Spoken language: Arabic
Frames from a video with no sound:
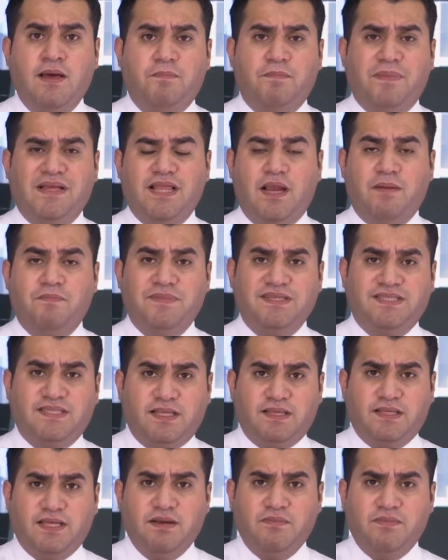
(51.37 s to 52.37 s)
بدلا من
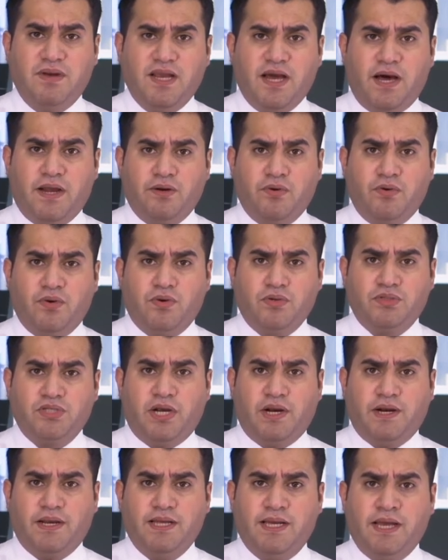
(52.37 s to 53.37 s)
60 مليار يورو
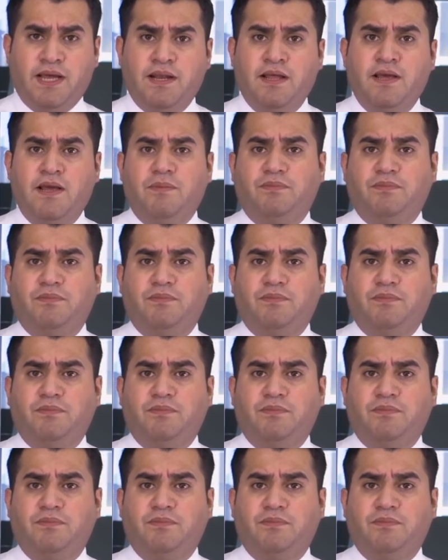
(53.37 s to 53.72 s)
شهريا